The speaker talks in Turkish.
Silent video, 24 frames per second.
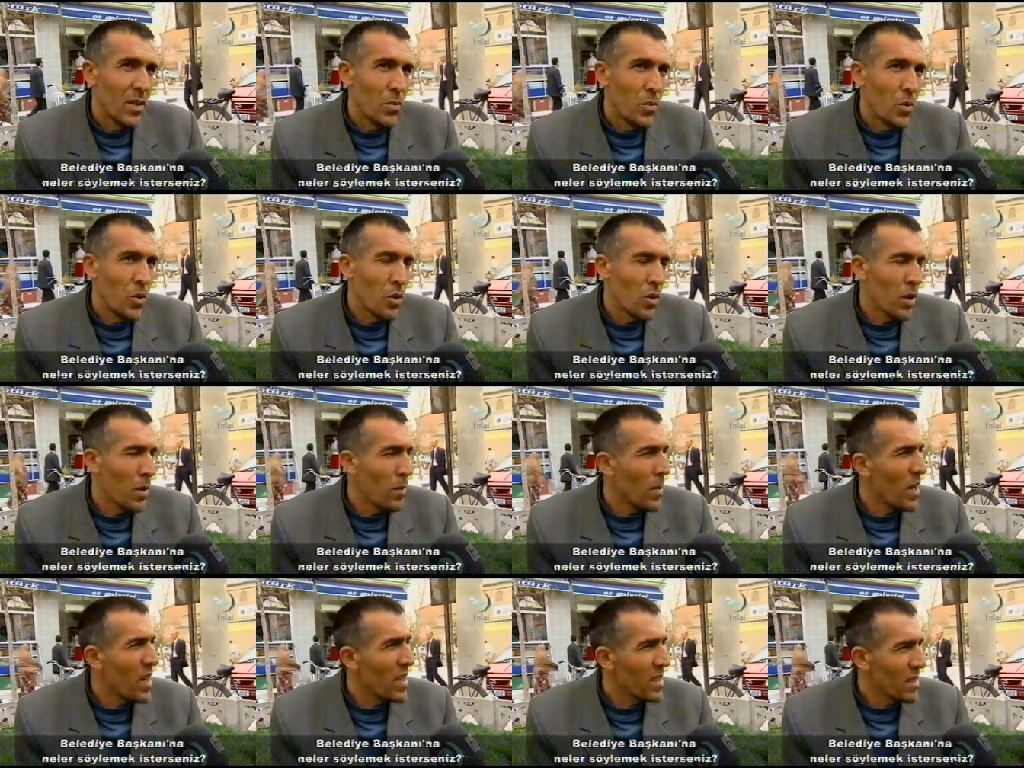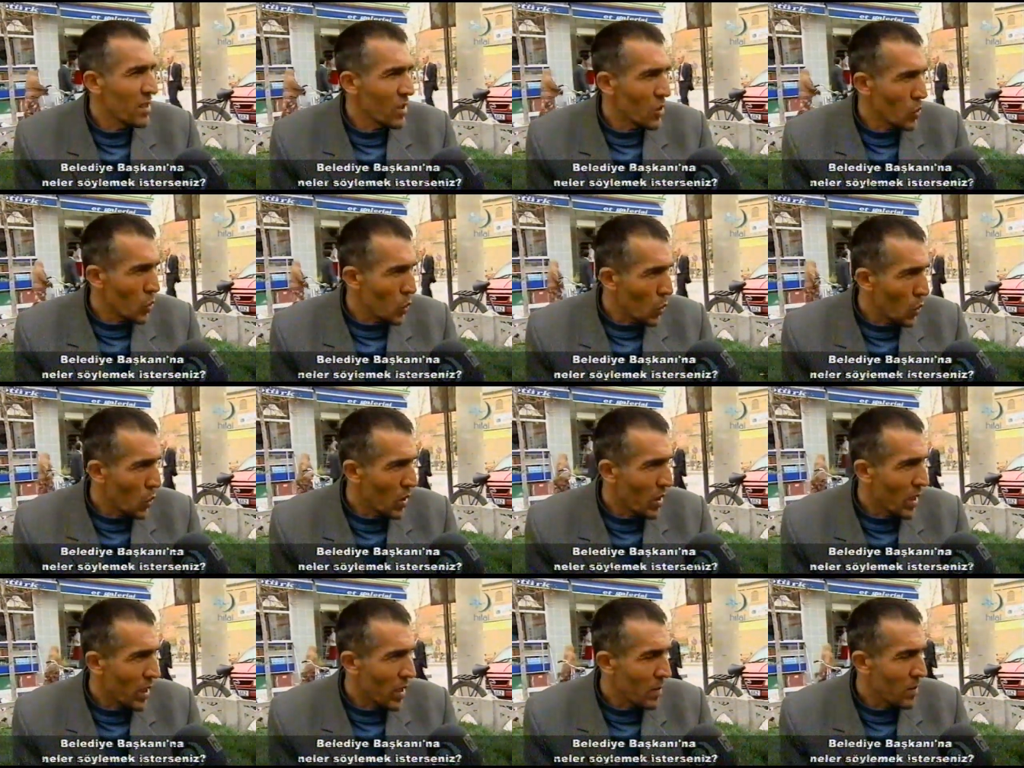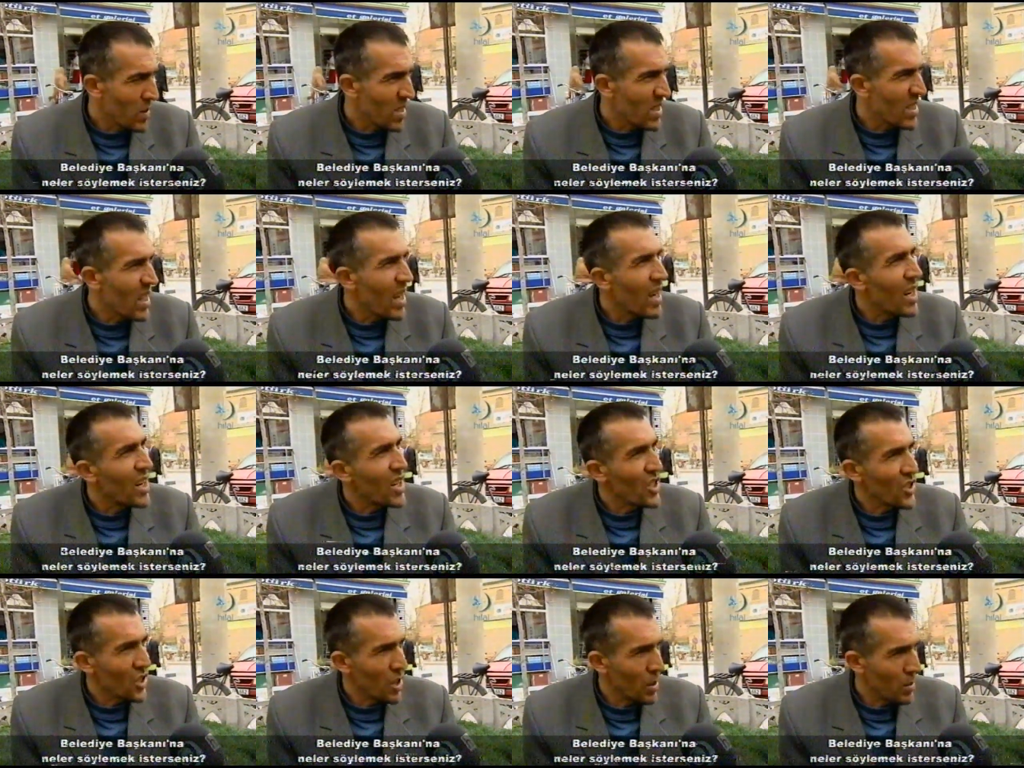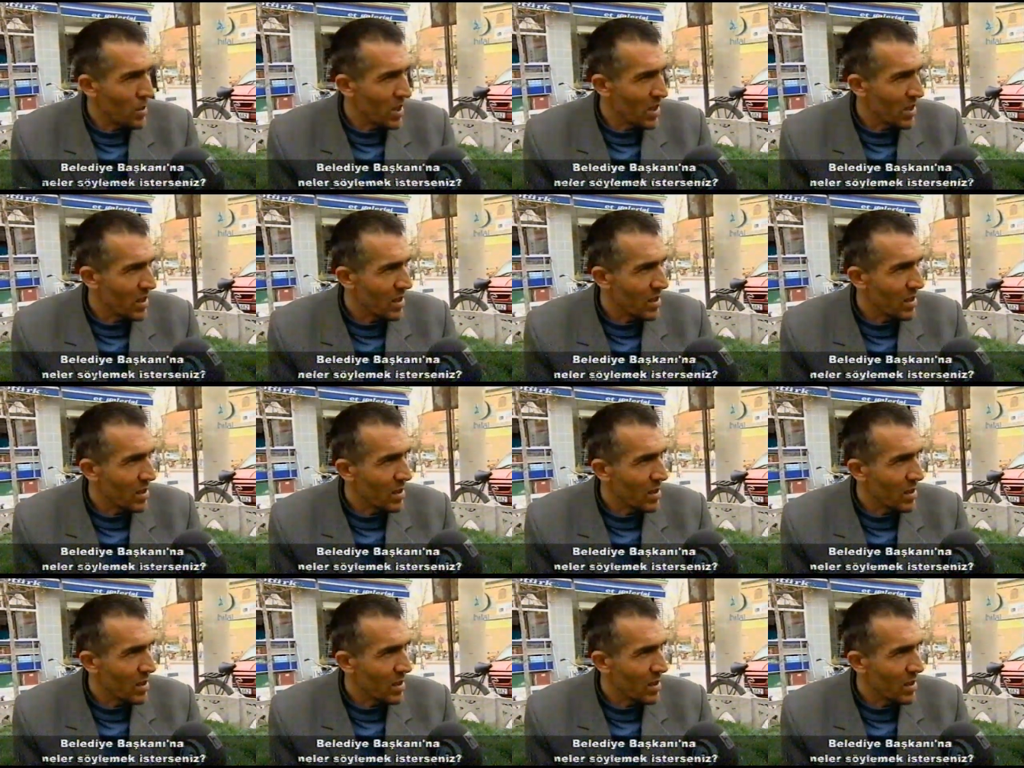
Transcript: Burada bazı sorunlarımız daha aşamadık.